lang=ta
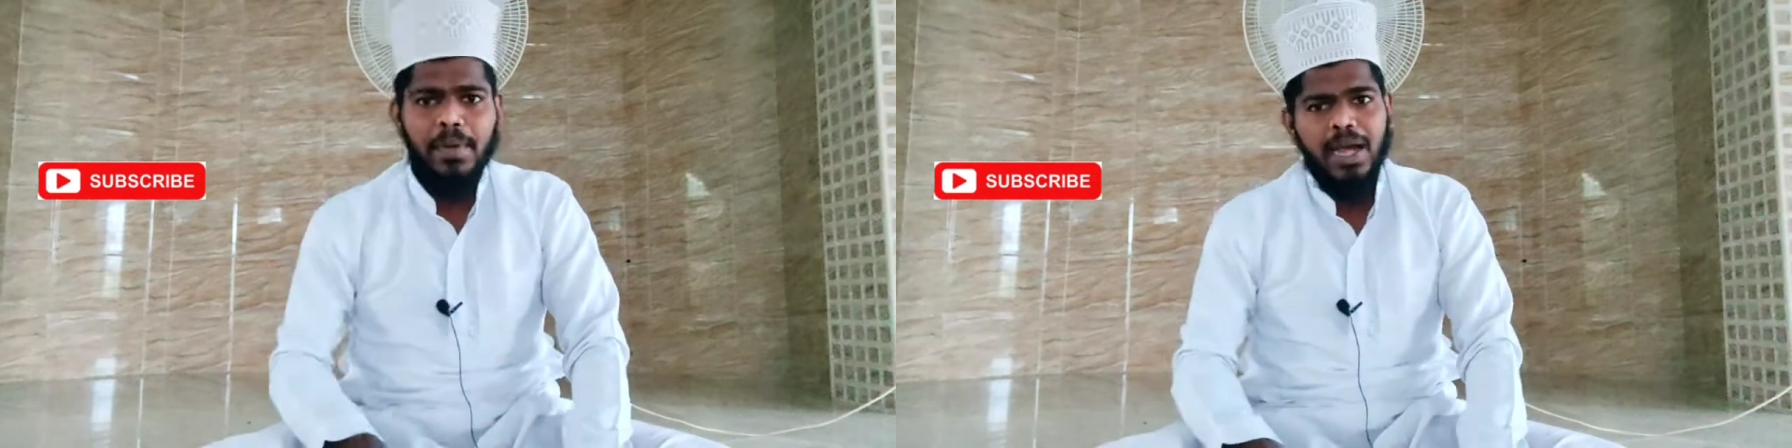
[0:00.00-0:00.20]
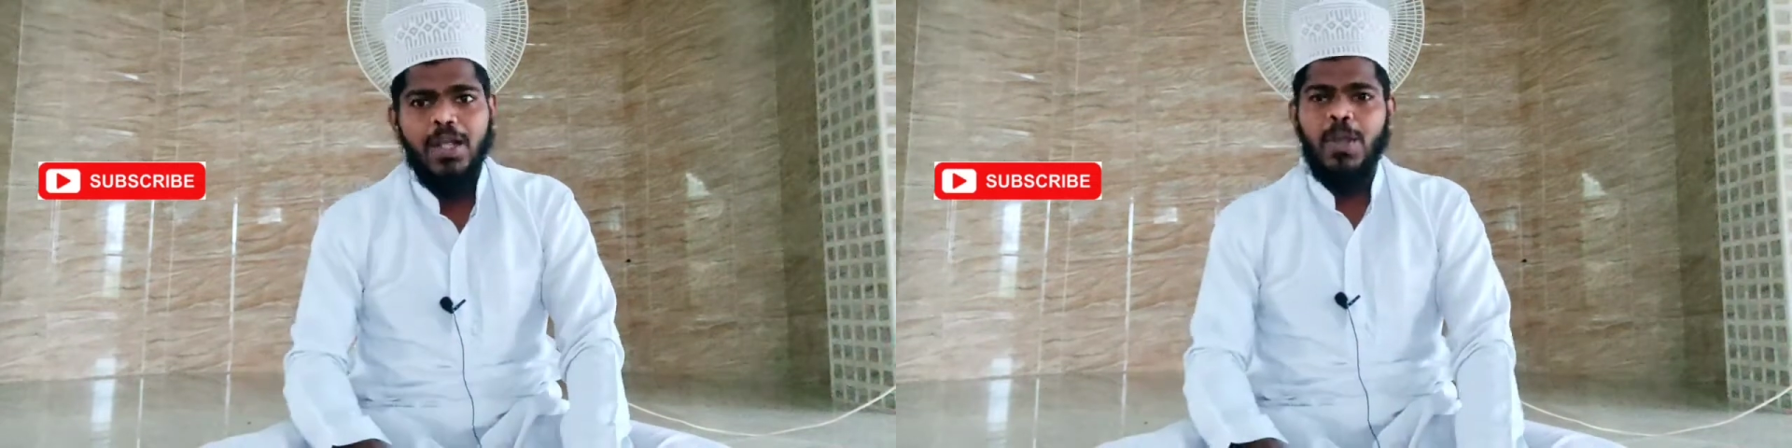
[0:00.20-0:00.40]

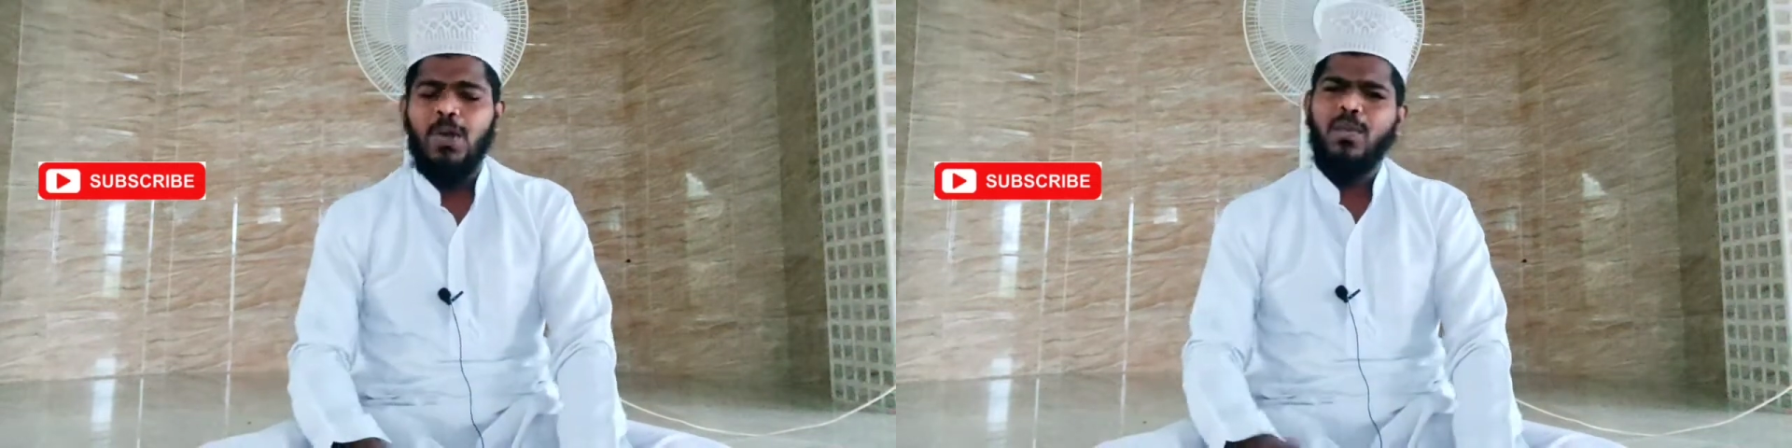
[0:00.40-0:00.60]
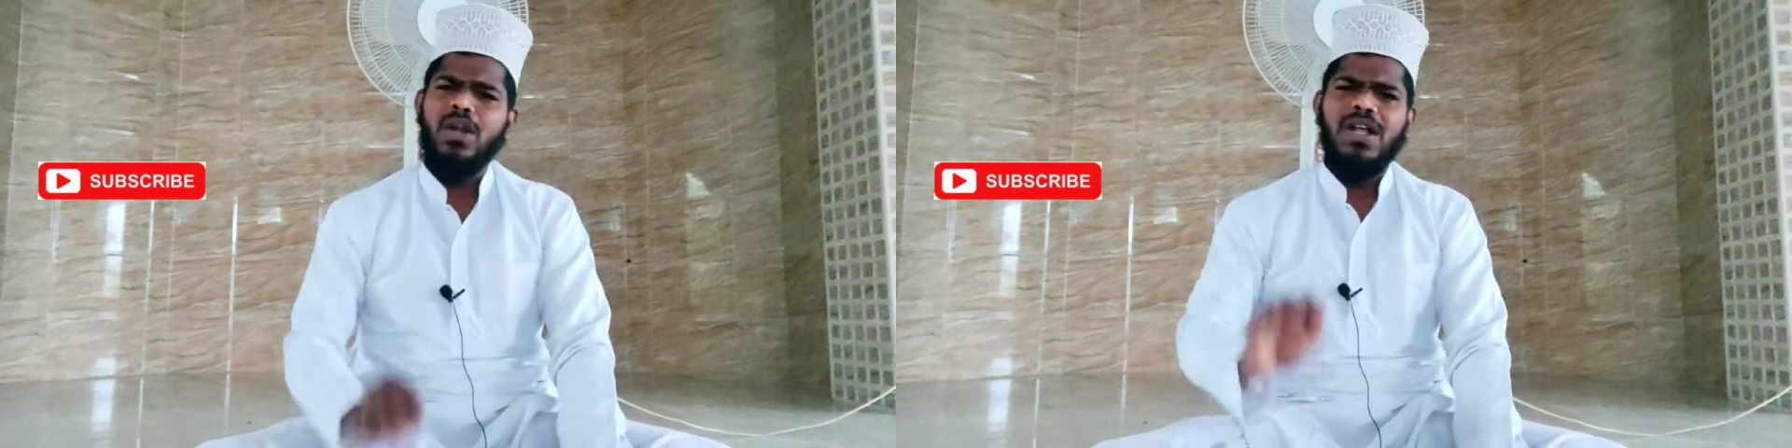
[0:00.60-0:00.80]

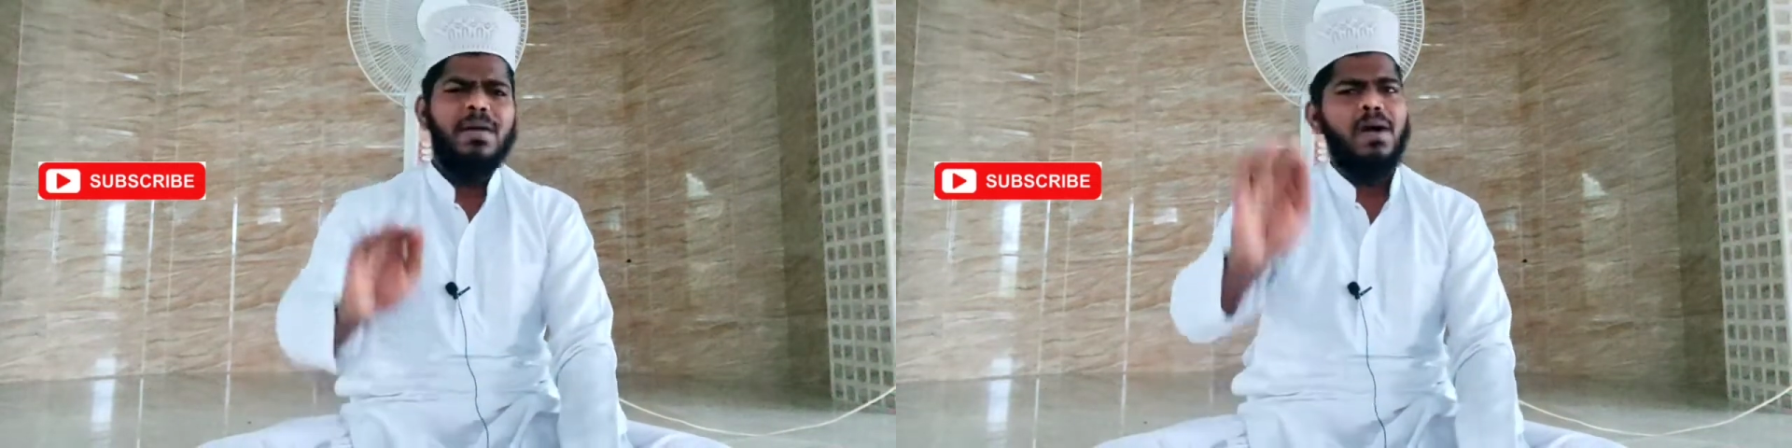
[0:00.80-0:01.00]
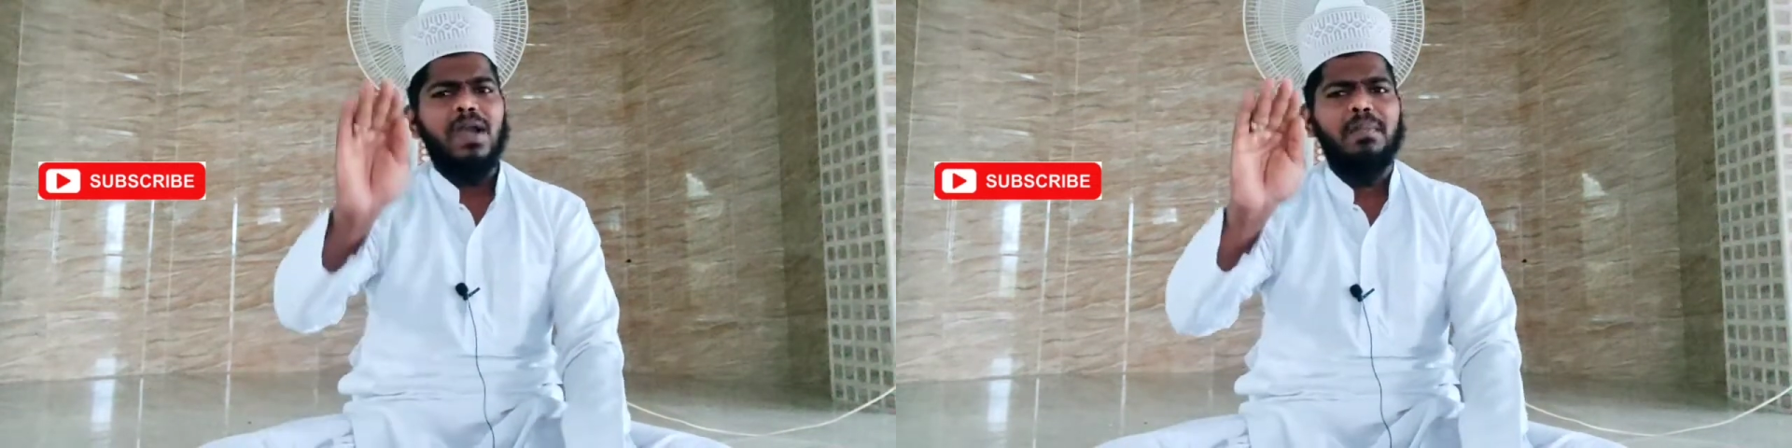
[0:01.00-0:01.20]
பார்க்கிறோம்
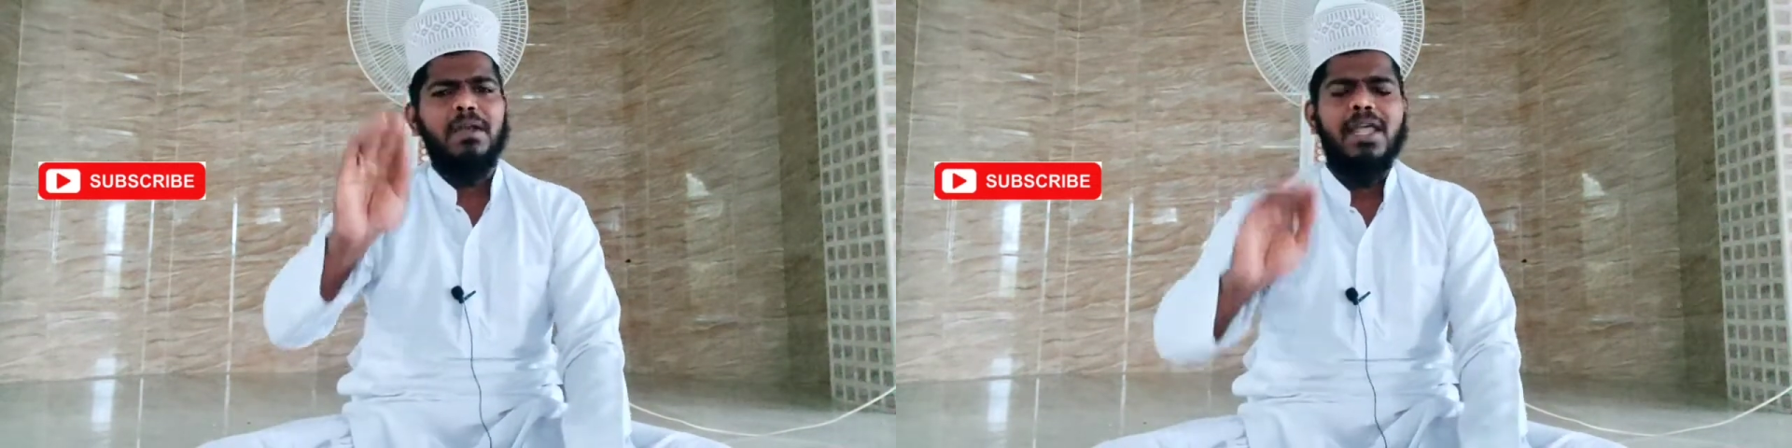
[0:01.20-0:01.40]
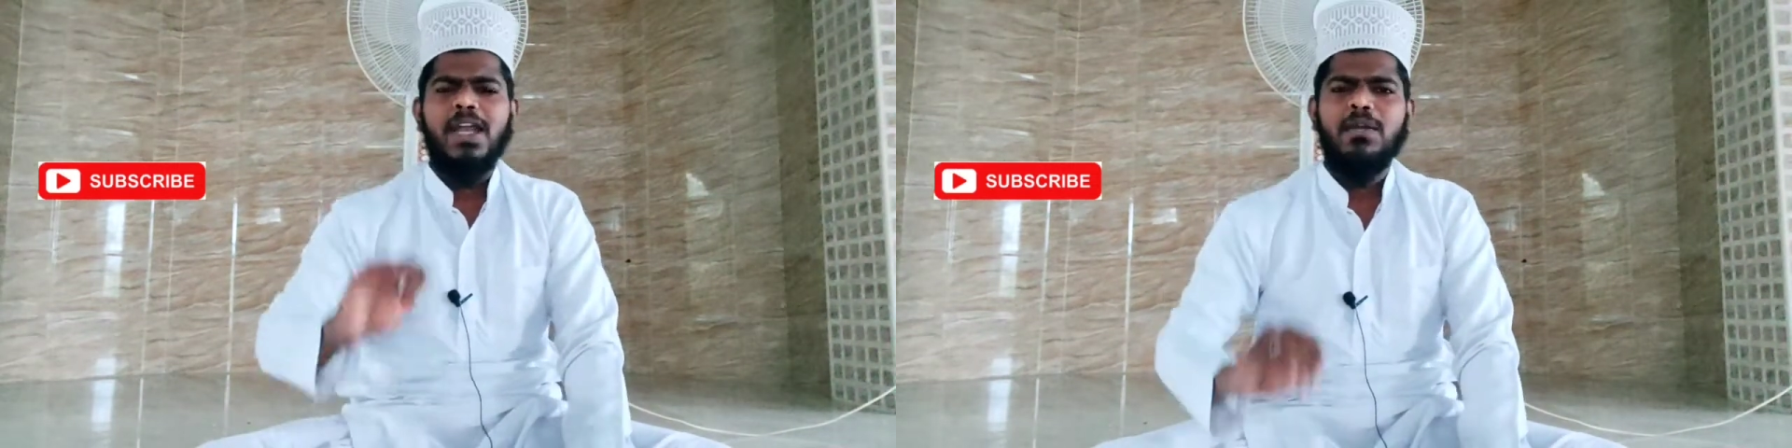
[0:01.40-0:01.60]
ஒழுக்கமான
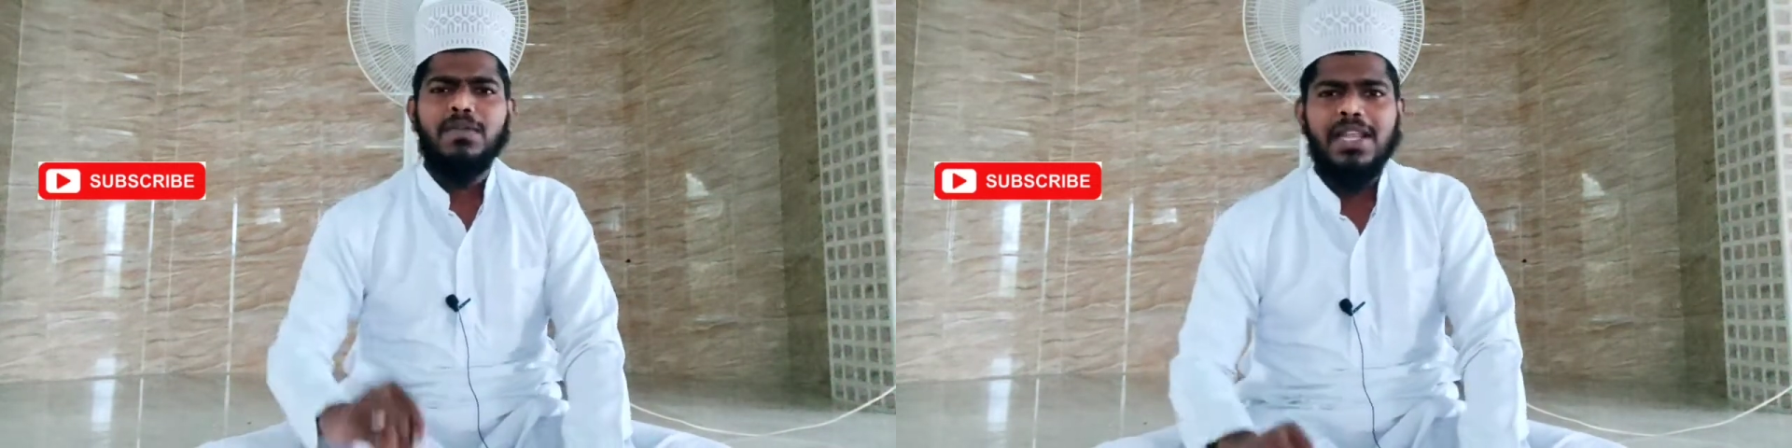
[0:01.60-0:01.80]
பிள்ளைகளும்